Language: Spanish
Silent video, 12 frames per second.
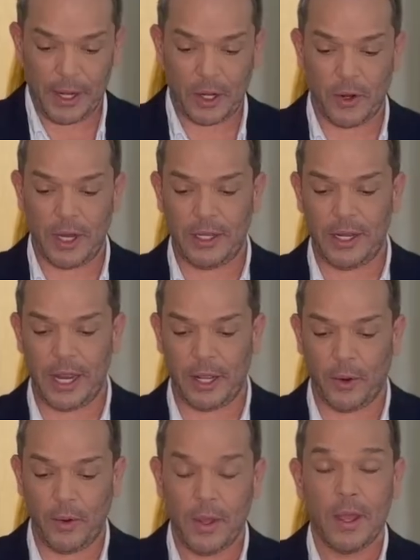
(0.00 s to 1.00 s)
ver con el
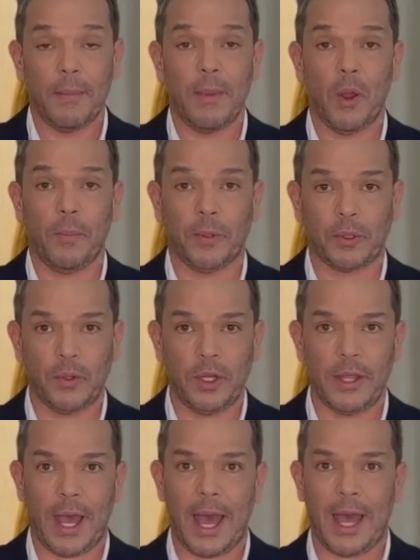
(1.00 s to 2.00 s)
dinero, veo
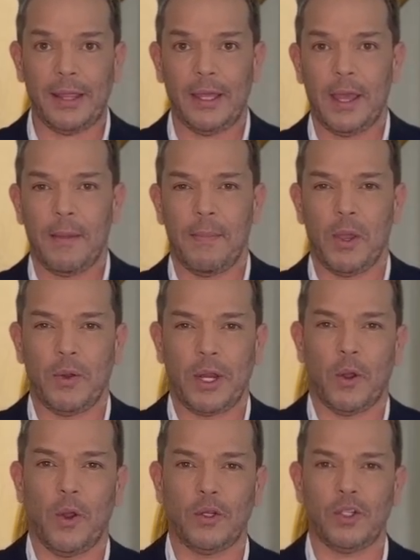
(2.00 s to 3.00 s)
oportunidad, veo
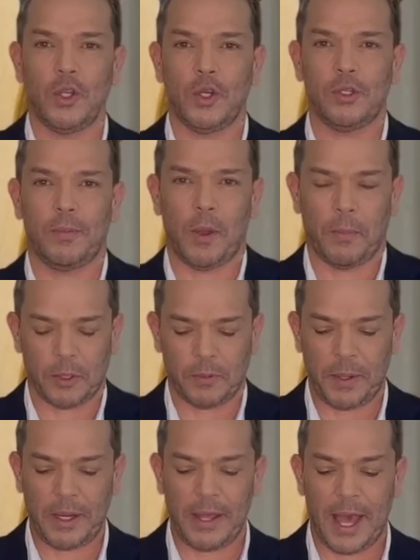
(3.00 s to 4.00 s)
negocios, veo
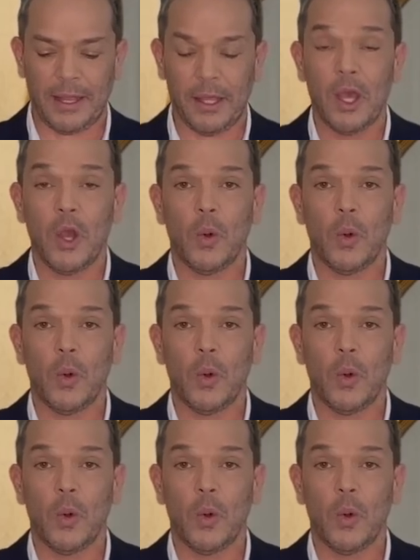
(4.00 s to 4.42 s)
prosperidad.